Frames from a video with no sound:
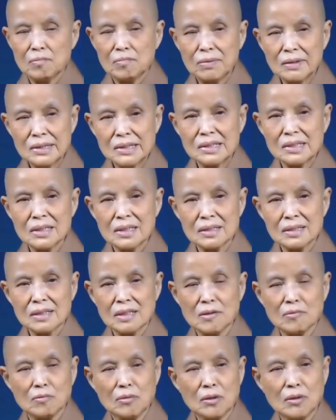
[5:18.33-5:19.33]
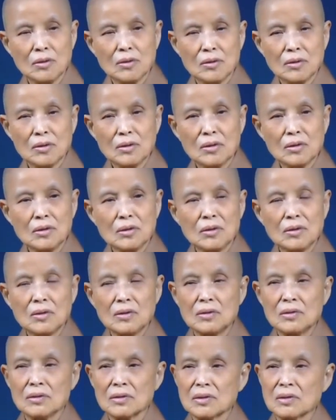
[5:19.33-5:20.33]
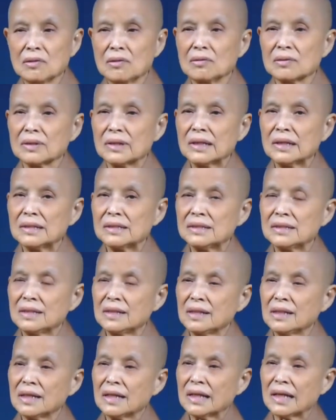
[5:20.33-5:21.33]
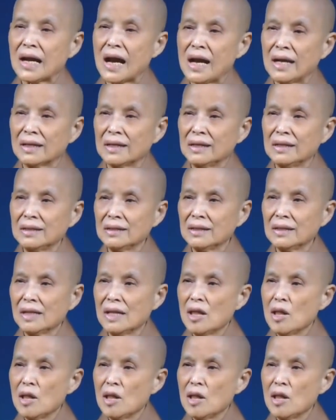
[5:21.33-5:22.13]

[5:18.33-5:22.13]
不只是无好好用伫人间呢，